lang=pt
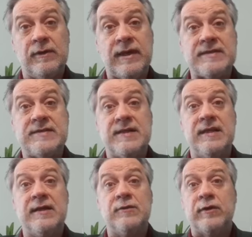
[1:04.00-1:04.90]
André
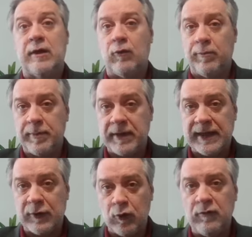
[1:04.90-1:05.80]
Siciliano, quero
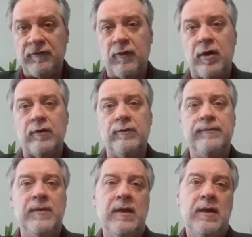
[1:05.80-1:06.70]
cumprimentar todo o fórum
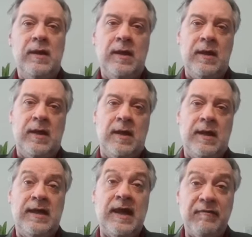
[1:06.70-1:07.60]
eh,
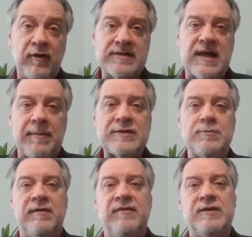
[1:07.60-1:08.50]
e reforçar mais
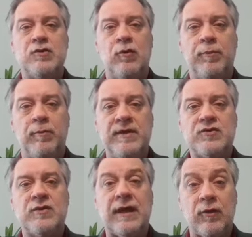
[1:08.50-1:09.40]
uma vez o
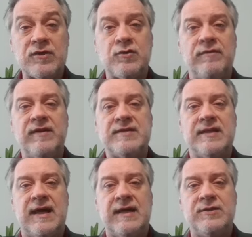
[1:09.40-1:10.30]
compromisso da nossa
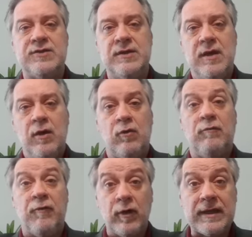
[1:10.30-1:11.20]
universidade com o
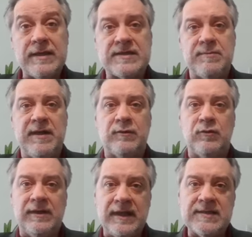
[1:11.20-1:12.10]
fortalecimento
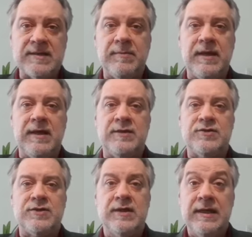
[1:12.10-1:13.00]
desse
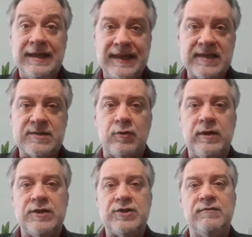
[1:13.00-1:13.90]
ambiente, desse
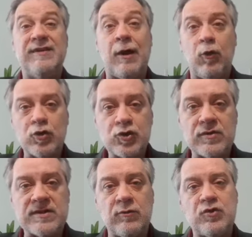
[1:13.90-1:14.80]
coletivo, na
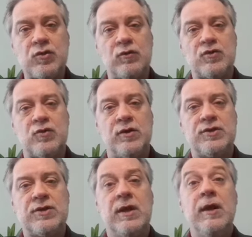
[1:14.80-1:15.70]
construção de
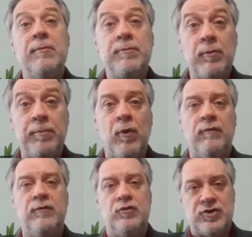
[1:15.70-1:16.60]
soluções para o
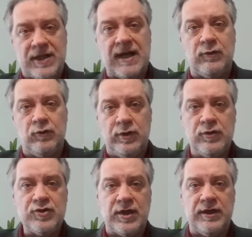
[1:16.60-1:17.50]
povo do estado do Rio
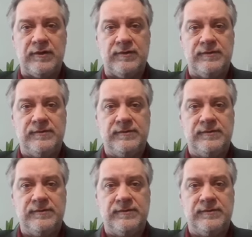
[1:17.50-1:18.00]
de Janeiro.